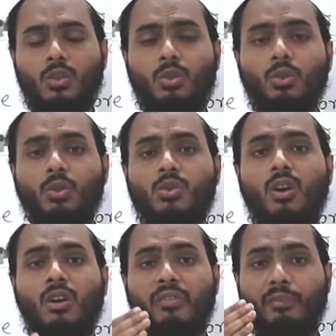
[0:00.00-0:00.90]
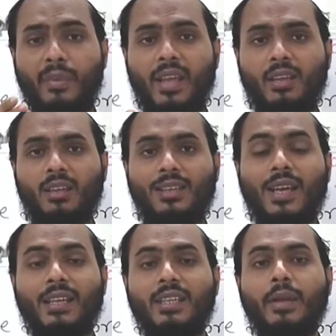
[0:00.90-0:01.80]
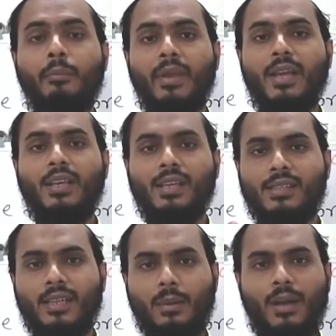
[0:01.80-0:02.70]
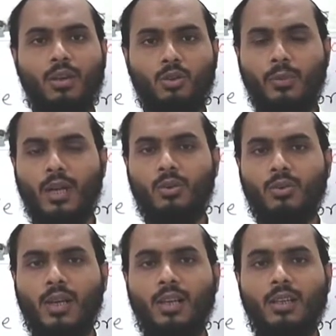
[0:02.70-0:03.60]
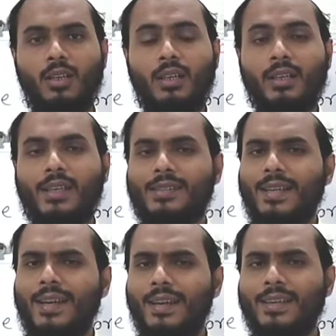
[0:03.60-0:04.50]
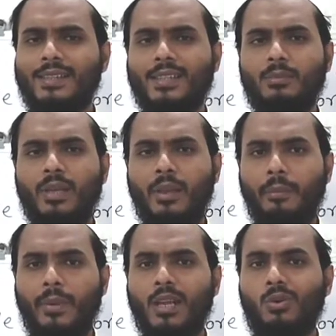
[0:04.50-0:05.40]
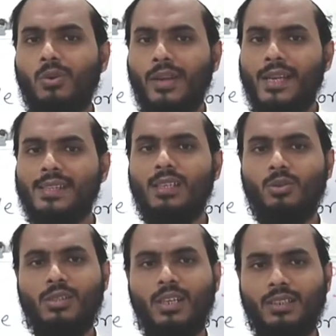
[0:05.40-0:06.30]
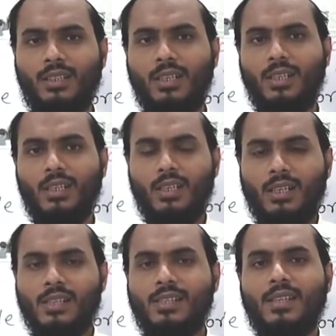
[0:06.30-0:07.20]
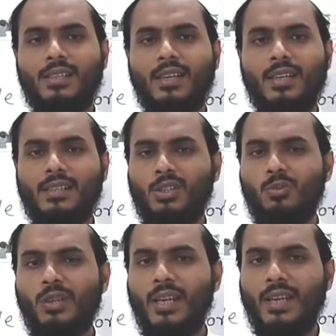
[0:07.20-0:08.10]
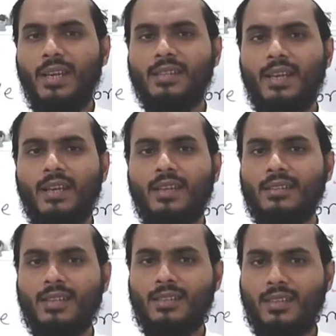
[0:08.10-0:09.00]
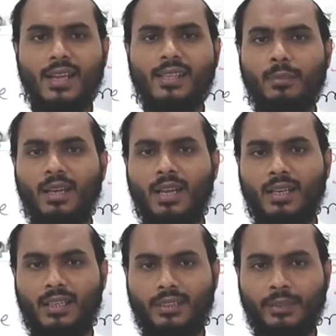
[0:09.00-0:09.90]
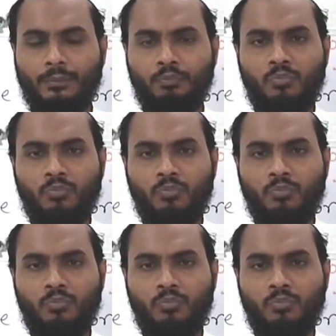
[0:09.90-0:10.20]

यूज़ ऑफ मे यानी कि मे के इस्तेमाल को पढ़ाऊँगा कि सेंटेंसेस में मे को कैसे यूज़ करते हैं इसके ज़रिए से जुमले यानी सेंटेंसेस कैसे बनाए जाते हैं